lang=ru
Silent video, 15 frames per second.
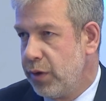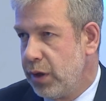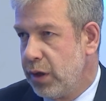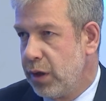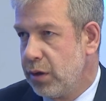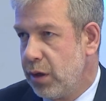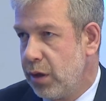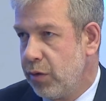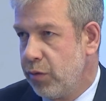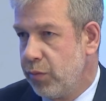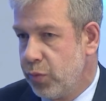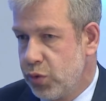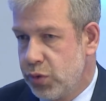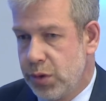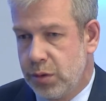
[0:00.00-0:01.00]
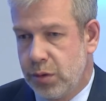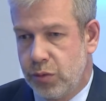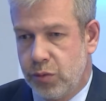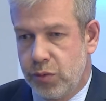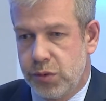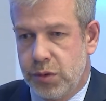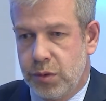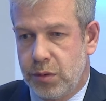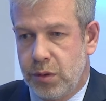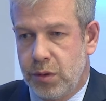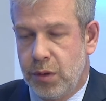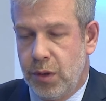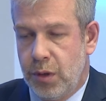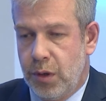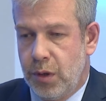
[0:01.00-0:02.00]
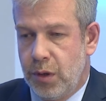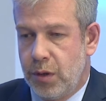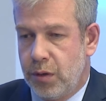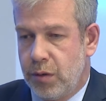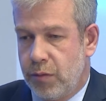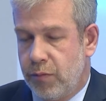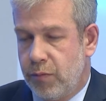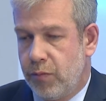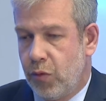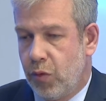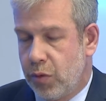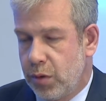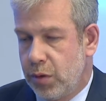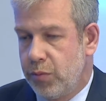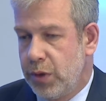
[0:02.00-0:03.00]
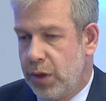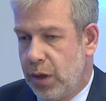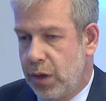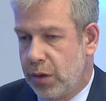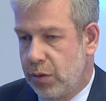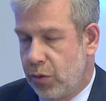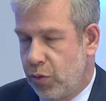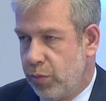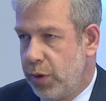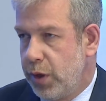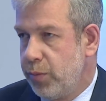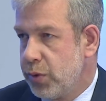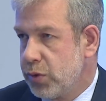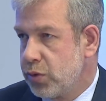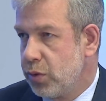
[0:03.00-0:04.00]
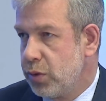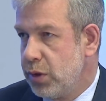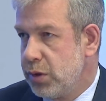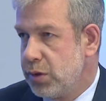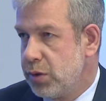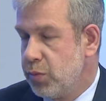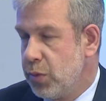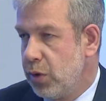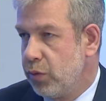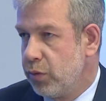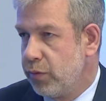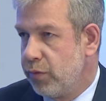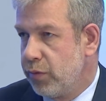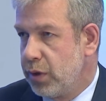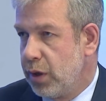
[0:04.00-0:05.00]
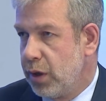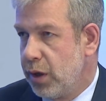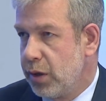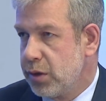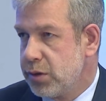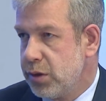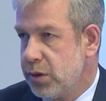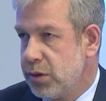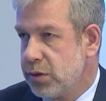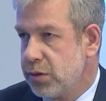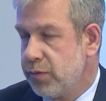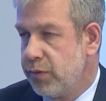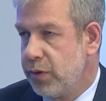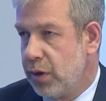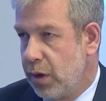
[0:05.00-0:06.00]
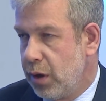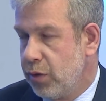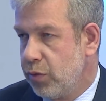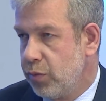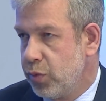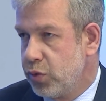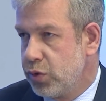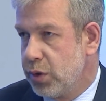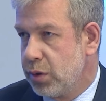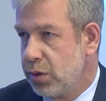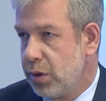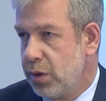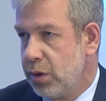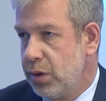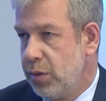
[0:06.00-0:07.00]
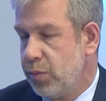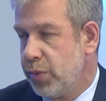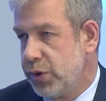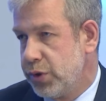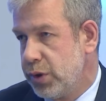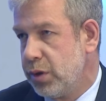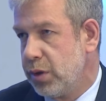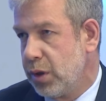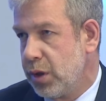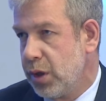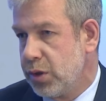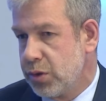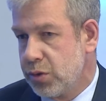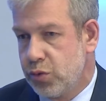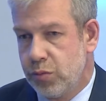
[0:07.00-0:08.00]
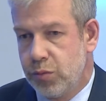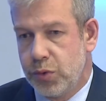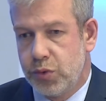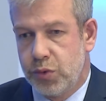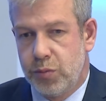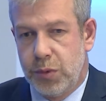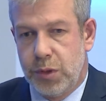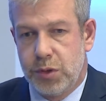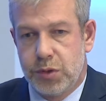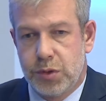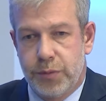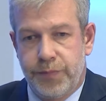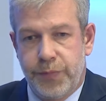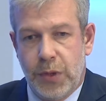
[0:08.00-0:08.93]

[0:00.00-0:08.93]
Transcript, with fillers: и регионального бюджета, то есть это Э, около миллиарда рублей, 510 миллионов выделяется из федерального бюджета и почти такая же сумма, чуть меньше,